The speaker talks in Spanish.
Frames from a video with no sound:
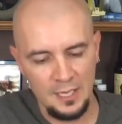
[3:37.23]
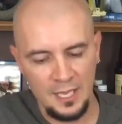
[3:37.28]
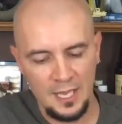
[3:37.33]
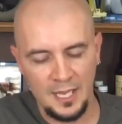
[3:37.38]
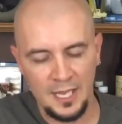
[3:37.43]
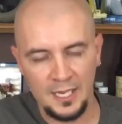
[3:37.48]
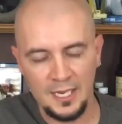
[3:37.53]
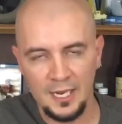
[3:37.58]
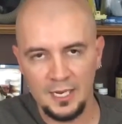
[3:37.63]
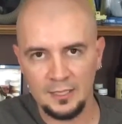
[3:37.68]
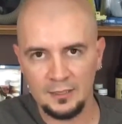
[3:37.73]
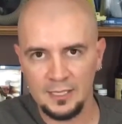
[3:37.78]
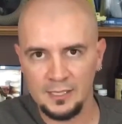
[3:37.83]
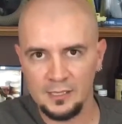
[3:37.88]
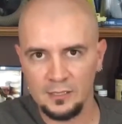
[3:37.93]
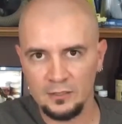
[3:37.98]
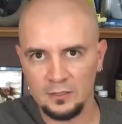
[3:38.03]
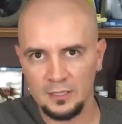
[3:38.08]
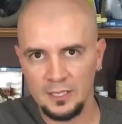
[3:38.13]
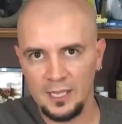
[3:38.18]
en
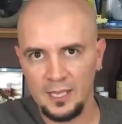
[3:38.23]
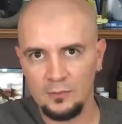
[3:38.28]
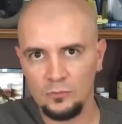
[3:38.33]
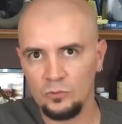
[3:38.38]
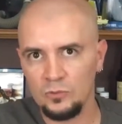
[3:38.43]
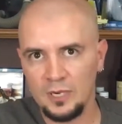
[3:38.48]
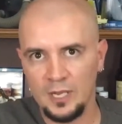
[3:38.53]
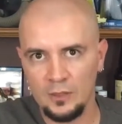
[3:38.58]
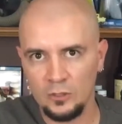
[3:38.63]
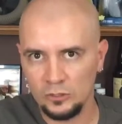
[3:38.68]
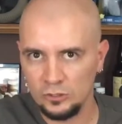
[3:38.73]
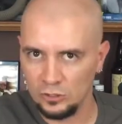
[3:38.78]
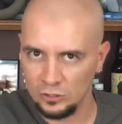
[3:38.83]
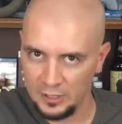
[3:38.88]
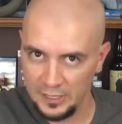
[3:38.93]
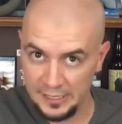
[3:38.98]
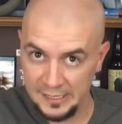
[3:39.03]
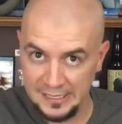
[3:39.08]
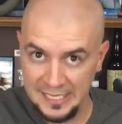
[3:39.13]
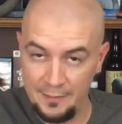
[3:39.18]
alrededor de una, dos o
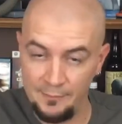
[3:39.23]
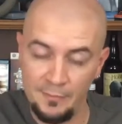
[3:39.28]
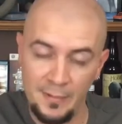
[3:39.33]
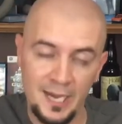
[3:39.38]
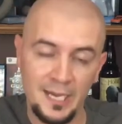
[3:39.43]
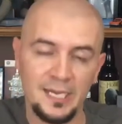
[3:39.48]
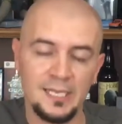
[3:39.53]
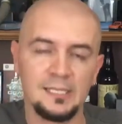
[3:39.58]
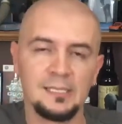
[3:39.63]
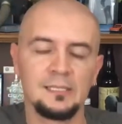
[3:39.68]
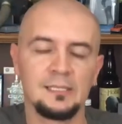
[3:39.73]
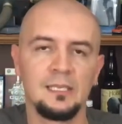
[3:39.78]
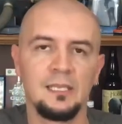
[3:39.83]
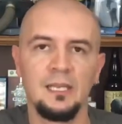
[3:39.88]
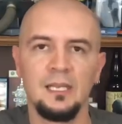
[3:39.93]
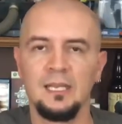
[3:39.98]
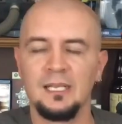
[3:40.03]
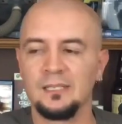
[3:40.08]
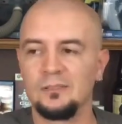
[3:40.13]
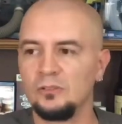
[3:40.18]
tres semanas.
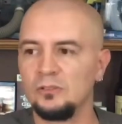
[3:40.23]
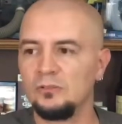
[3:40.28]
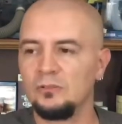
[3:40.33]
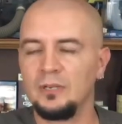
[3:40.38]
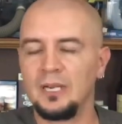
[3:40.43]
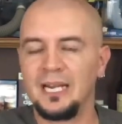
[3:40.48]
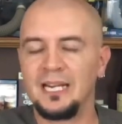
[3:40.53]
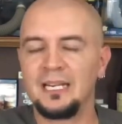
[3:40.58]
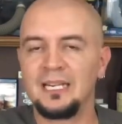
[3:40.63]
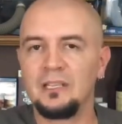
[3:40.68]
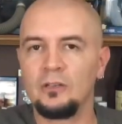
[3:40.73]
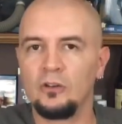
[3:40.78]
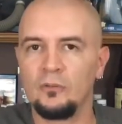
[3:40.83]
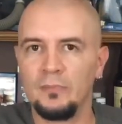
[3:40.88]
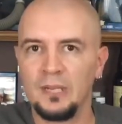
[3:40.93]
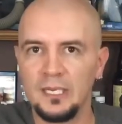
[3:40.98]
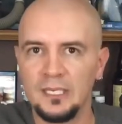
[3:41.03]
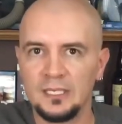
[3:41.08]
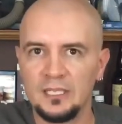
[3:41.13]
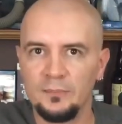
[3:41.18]
es un gran
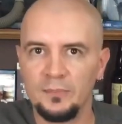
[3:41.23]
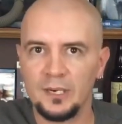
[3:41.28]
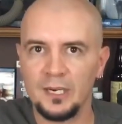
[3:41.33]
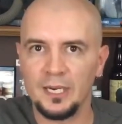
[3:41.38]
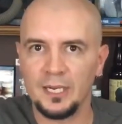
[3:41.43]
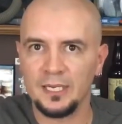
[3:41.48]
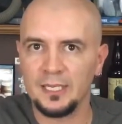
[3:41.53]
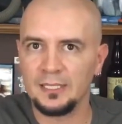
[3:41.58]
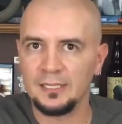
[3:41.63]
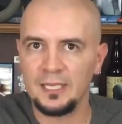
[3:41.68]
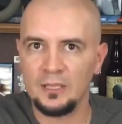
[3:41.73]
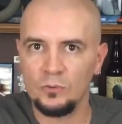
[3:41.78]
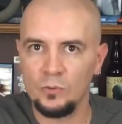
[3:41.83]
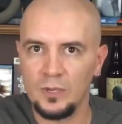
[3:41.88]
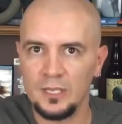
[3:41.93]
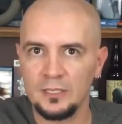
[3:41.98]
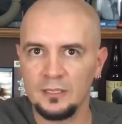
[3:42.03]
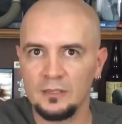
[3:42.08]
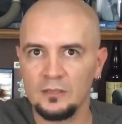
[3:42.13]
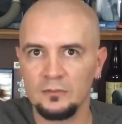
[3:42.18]
inconveniente para la gente
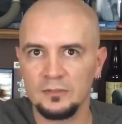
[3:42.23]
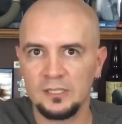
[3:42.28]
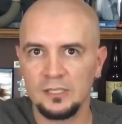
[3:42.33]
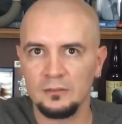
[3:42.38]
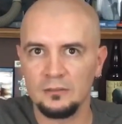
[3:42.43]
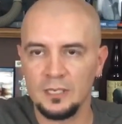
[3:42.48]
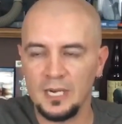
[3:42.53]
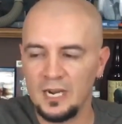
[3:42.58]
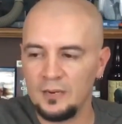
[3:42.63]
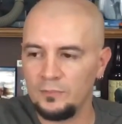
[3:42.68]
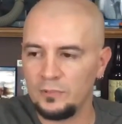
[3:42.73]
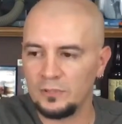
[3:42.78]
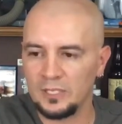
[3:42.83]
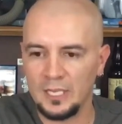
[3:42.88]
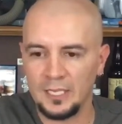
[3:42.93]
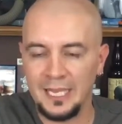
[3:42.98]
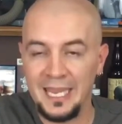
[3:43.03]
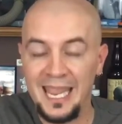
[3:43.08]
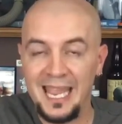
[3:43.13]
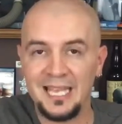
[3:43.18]
dueña de un celular
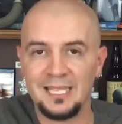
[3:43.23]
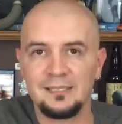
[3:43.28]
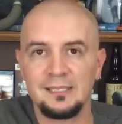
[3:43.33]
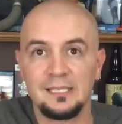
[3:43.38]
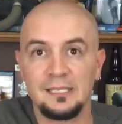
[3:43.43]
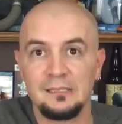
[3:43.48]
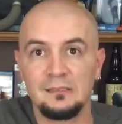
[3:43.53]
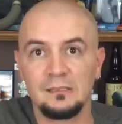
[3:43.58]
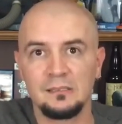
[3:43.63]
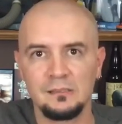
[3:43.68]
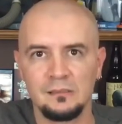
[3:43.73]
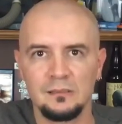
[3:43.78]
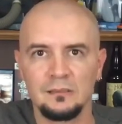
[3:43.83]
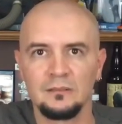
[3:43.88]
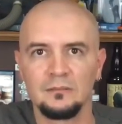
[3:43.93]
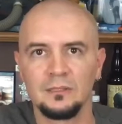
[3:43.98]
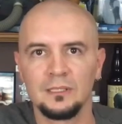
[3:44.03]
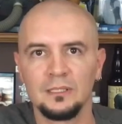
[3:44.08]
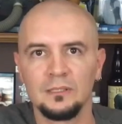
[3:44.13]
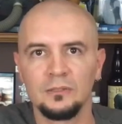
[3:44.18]
porque ¿qué haces
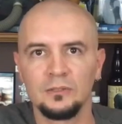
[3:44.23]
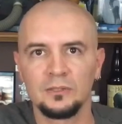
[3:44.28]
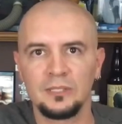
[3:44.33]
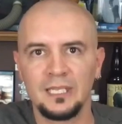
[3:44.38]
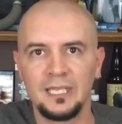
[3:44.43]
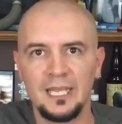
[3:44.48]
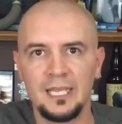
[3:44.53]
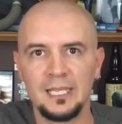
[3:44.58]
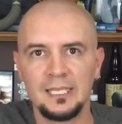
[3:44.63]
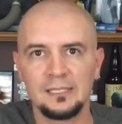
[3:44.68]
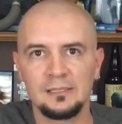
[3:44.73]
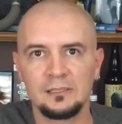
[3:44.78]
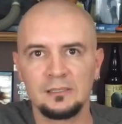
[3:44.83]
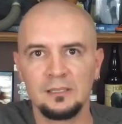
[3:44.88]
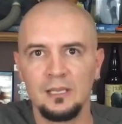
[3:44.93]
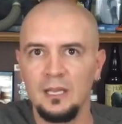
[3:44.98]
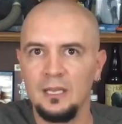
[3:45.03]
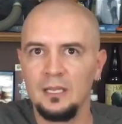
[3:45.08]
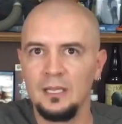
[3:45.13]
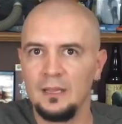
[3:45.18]
cuando te
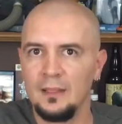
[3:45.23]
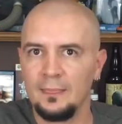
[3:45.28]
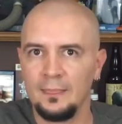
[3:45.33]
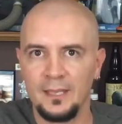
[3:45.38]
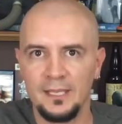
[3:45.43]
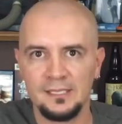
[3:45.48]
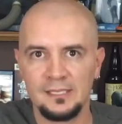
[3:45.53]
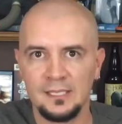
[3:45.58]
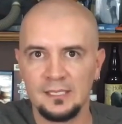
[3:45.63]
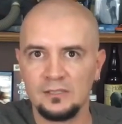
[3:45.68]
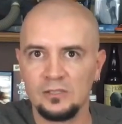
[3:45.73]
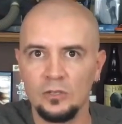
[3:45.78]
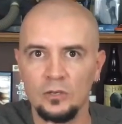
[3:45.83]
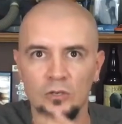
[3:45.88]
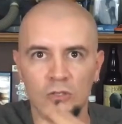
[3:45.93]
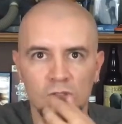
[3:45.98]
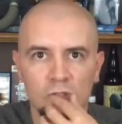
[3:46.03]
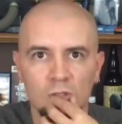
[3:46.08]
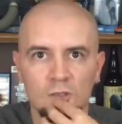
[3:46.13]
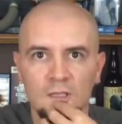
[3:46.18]
quedas esas
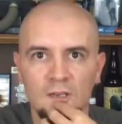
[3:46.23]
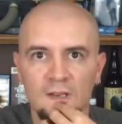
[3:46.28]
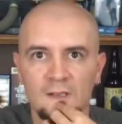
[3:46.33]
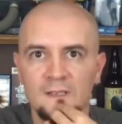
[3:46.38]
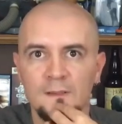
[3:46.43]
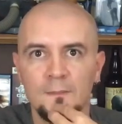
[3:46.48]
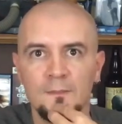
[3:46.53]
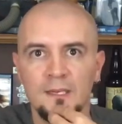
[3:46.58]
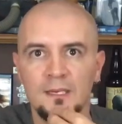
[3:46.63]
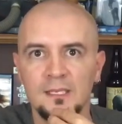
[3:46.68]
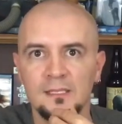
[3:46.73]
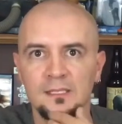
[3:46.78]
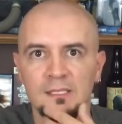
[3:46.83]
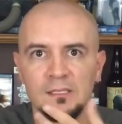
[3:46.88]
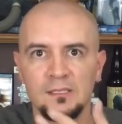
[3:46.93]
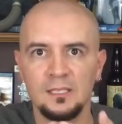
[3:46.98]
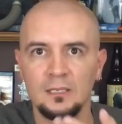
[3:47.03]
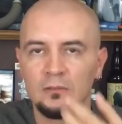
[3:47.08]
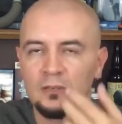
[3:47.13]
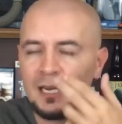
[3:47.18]
dos o tres semanas
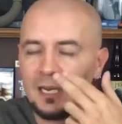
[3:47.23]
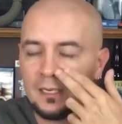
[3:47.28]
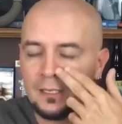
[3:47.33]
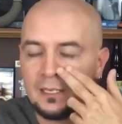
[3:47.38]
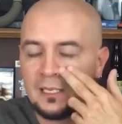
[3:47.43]
sin celular?